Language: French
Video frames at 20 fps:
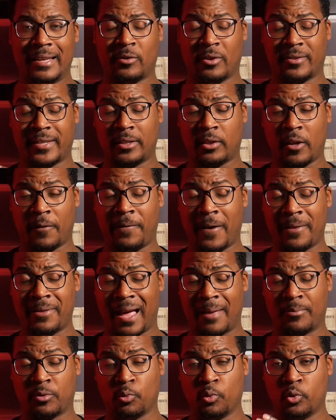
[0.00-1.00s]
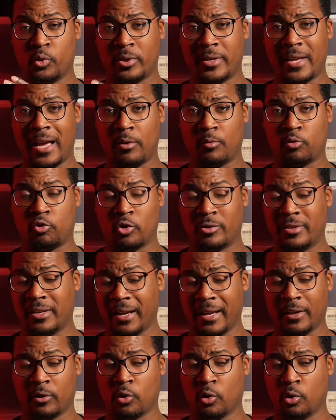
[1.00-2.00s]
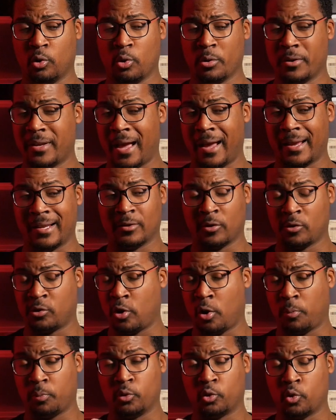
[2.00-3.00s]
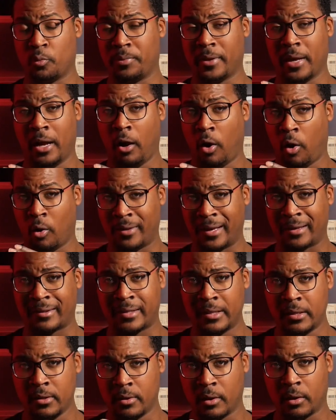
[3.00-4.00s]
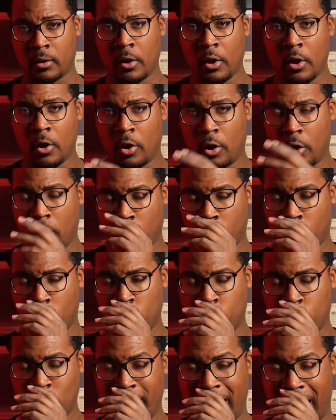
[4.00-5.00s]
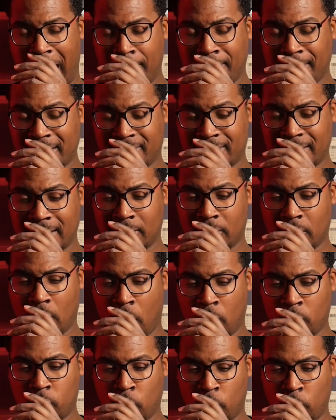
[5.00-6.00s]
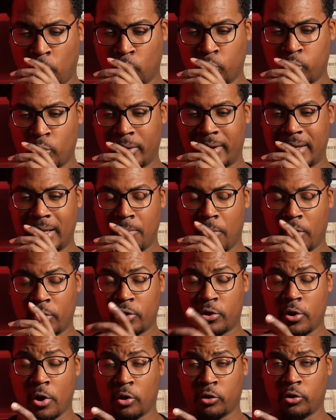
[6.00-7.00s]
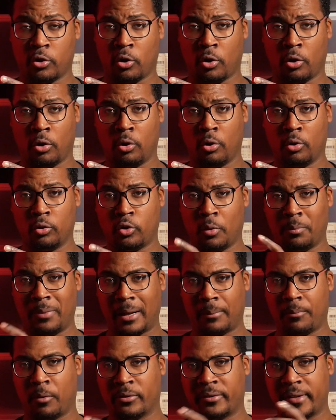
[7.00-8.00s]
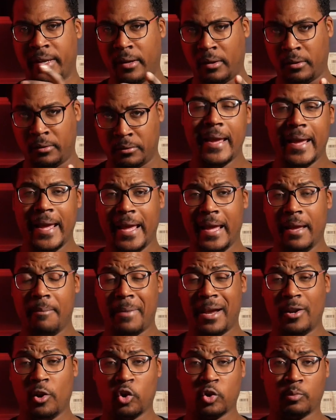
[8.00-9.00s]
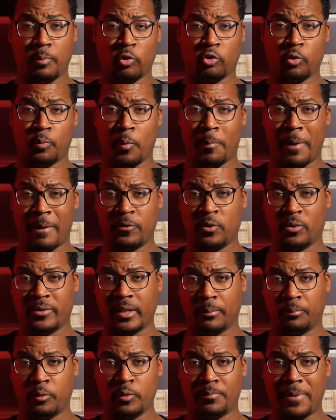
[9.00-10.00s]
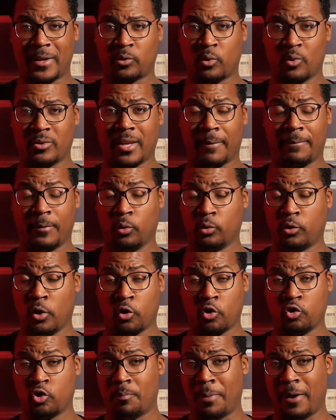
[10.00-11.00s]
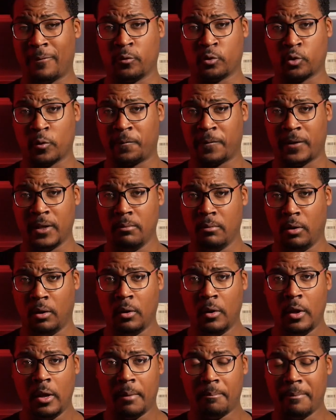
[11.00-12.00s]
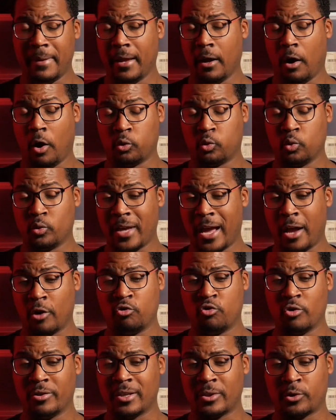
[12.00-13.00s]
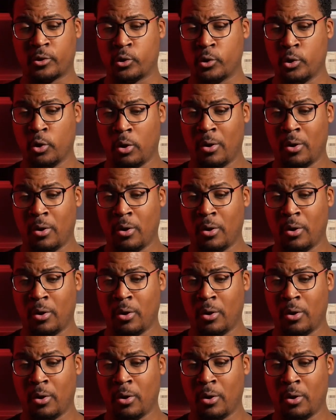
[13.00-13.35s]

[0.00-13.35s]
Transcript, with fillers: Et sans être un fan absolu du gars, je dirais que le gars, il s'en sort plutôt bien en acting. Euh, je l'ai apprécié dans le rôle de Killmonger dans, dans Black Panther. Et malheureusement, je ne peux pas vous en dire plus parce que ça fait longtemps que j'ai pas vu ce film. Mais en tout cas, je suis sûr,